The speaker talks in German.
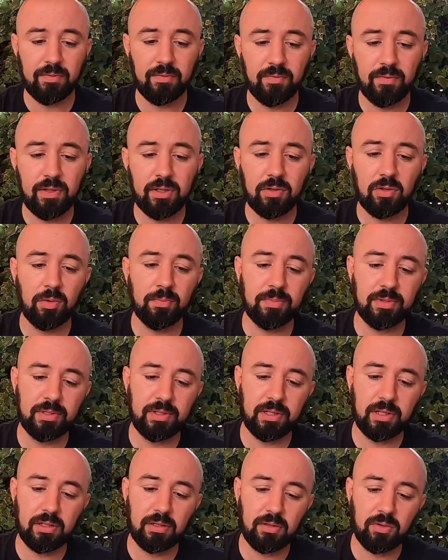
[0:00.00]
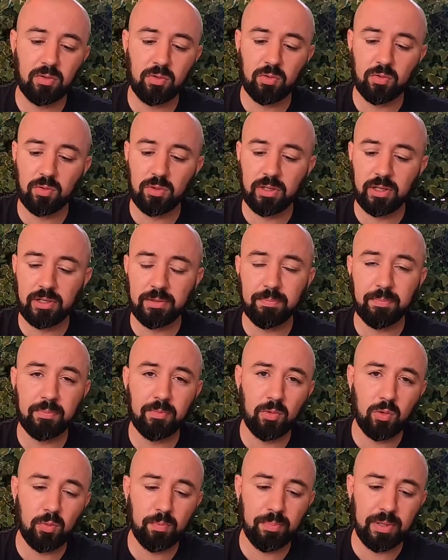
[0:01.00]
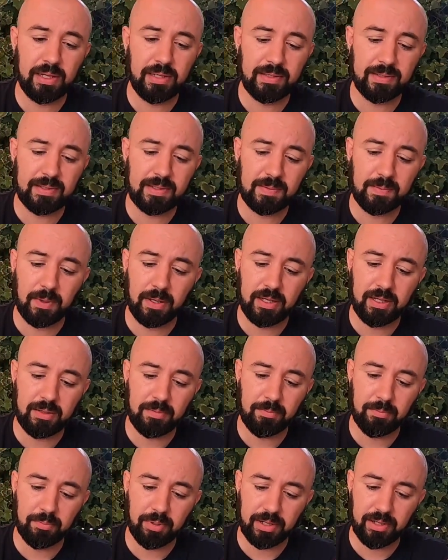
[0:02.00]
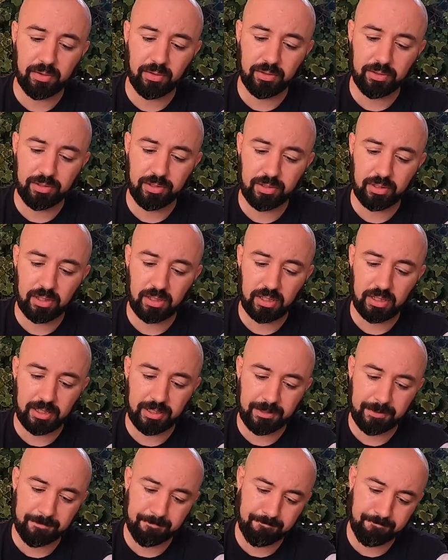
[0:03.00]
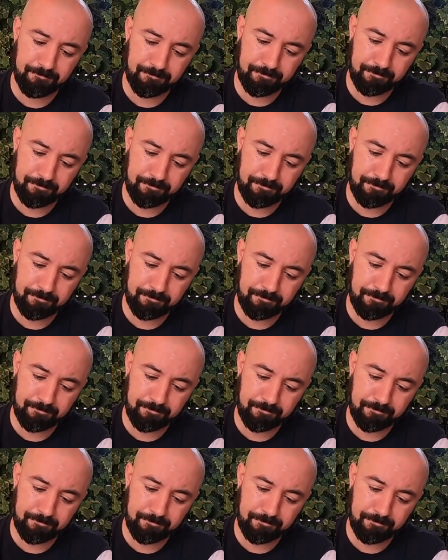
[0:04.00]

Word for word: Wie kommt der OLED Open 2 bei euch an?